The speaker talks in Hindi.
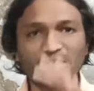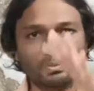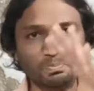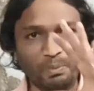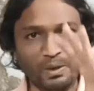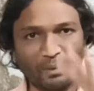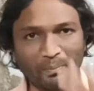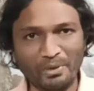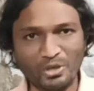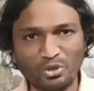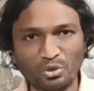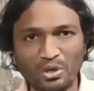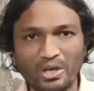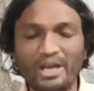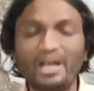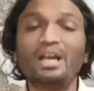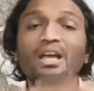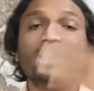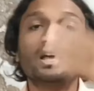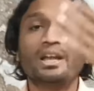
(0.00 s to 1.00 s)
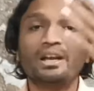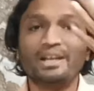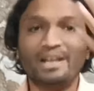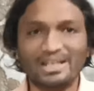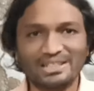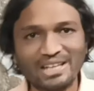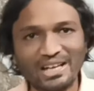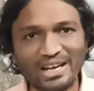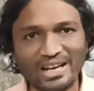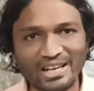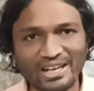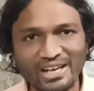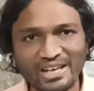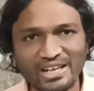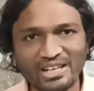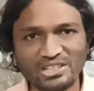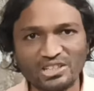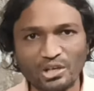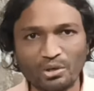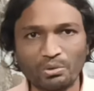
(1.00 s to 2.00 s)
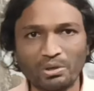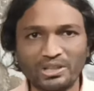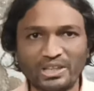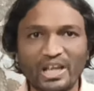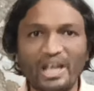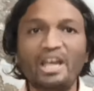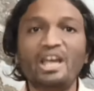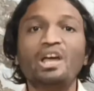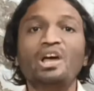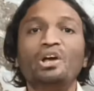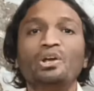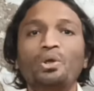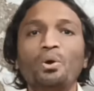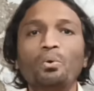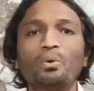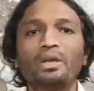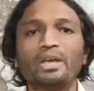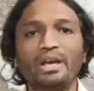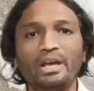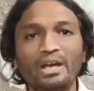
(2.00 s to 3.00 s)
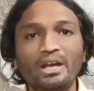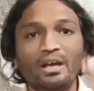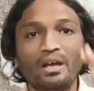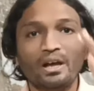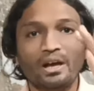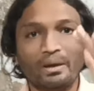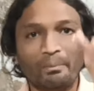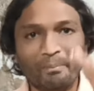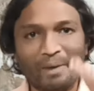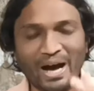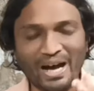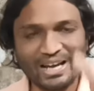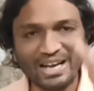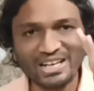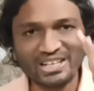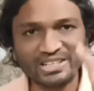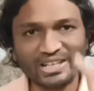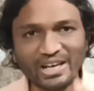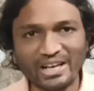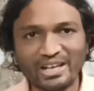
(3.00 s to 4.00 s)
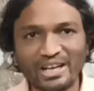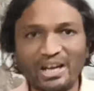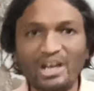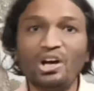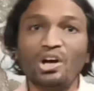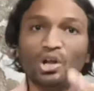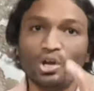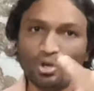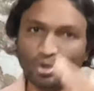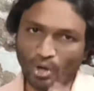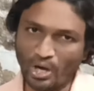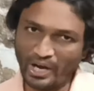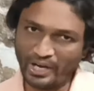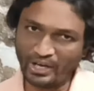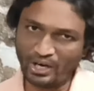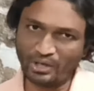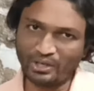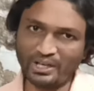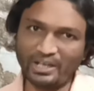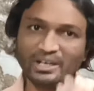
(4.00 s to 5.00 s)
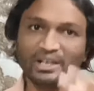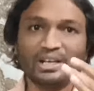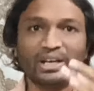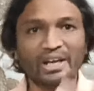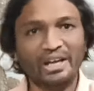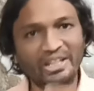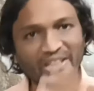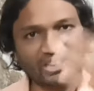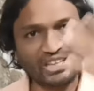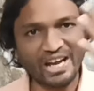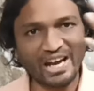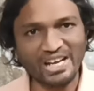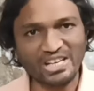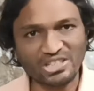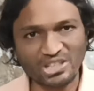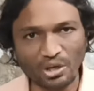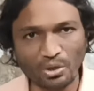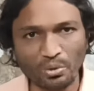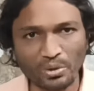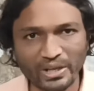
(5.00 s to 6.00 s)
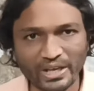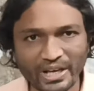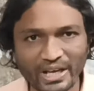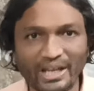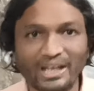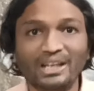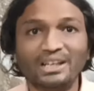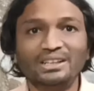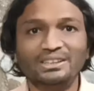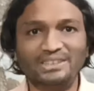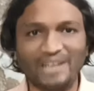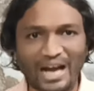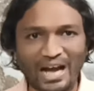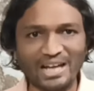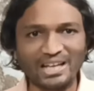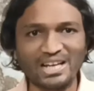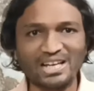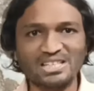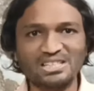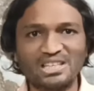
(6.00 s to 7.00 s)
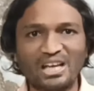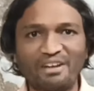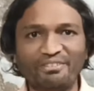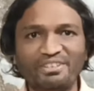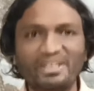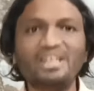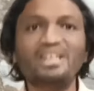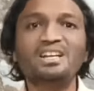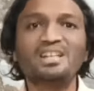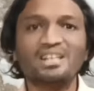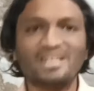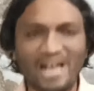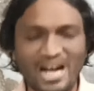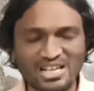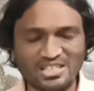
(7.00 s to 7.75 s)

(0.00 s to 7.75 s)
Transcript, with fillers: पर भी जो है नज़र रखने की ज़रूरत है क्योंकि महाराष्ट्र का लॉ एंड ऑर्डर इंतहाई ज़रूरी है जहाँ के इंसाफ की खास